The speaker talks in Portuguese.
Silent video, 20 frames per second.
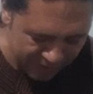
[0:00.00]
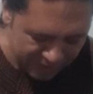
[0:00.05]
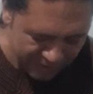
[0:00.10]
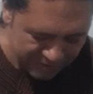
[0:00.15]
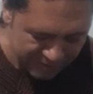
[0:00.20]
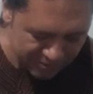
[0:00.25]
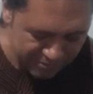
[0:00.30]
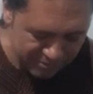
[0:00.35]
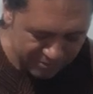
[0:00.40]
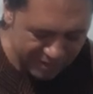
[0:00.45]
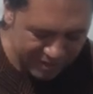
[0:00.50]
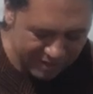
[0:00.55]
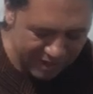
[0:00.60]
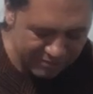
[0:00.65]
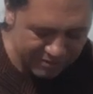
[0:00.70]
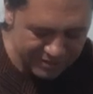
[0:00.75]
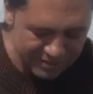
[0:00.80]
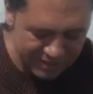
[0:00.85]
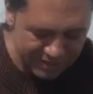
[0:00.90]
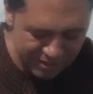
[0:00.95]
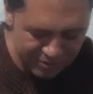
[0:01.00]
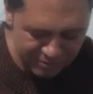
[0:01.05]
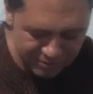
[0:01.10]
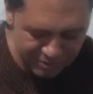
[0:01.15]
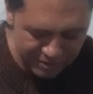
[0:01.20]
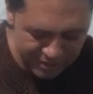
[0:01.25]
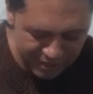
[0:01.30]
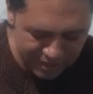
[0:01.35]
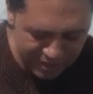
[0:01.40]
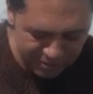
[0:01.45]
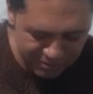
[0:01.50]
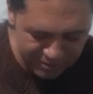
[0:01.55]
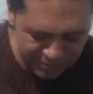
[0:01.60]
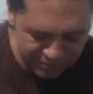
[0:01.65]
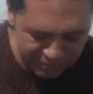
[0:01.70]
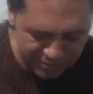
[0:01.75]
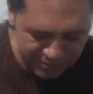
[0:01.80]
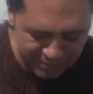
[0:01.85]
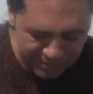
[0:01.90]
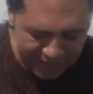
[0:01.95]
Segundo ele, estava saindo um cheiro de
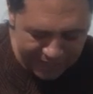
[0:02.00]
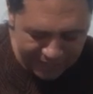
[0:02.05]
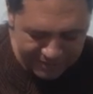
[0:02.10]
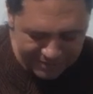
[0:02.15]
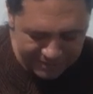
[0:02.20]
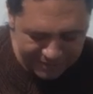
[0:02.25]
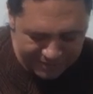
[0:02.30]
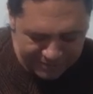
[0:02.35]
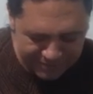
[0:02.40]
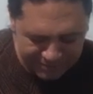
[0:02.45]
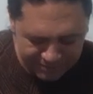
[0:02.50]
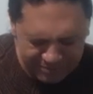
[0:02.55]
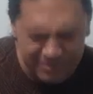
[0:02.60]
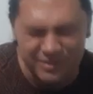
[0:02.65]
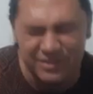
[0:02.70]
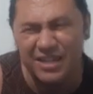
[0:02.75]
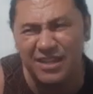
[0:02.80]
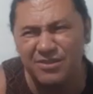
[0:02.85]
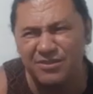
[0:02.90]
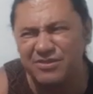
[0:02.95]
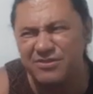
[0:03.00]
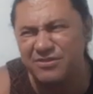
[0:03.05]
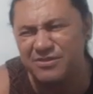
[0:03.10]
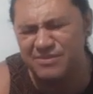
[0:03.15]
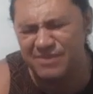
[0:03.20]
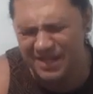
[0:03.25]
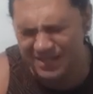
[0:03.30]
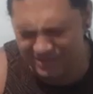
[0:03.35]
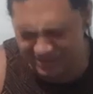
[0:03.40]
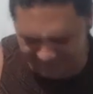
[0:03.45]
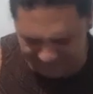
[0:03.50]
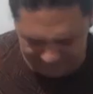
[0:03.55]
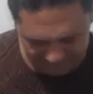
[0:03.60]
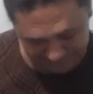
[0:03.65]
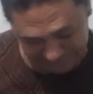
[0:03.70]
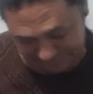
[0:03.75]
fumaça. Um cheiro de fumaça.